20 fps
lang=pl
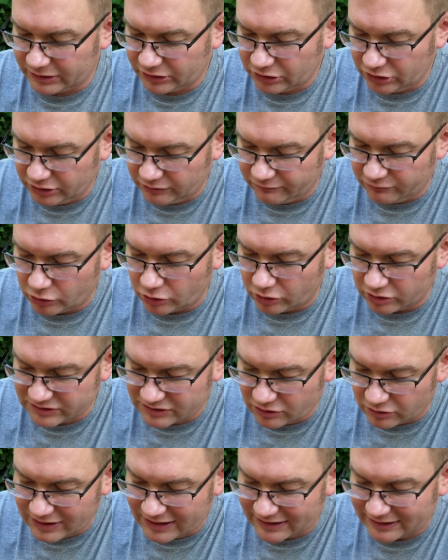i do, z
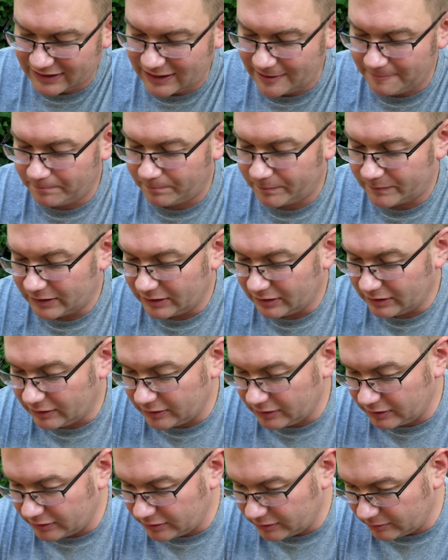dodatkiem
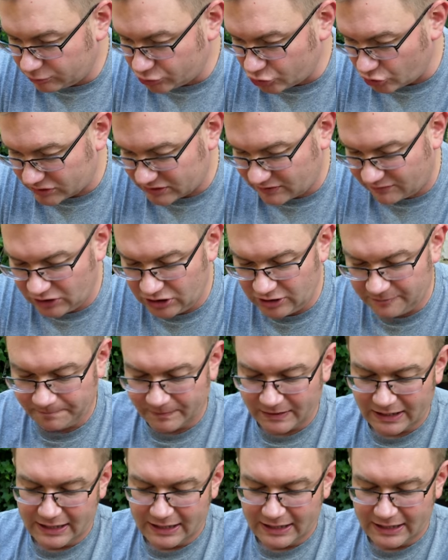e, brzoskwiń